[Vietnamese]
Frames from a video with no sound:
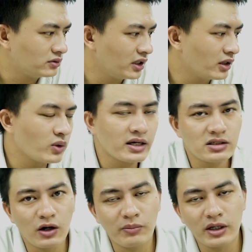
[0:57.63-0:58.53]
chiếc điện thoại
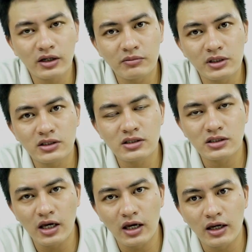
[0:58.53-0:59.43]
Xiaomi Redmi
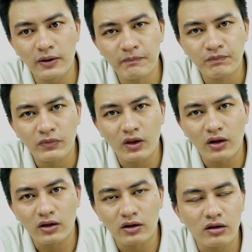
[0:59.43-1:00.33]
9C
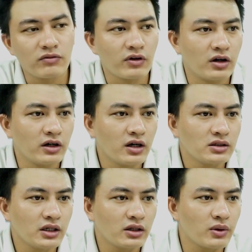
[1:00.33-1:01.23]
với
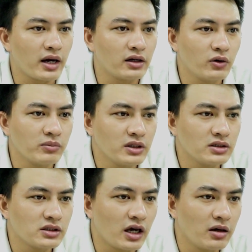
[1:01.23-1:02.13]
chiếc điện thoại Realme
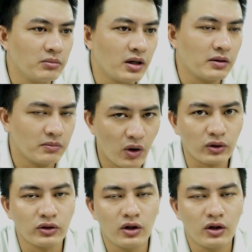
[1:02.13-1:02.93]
C11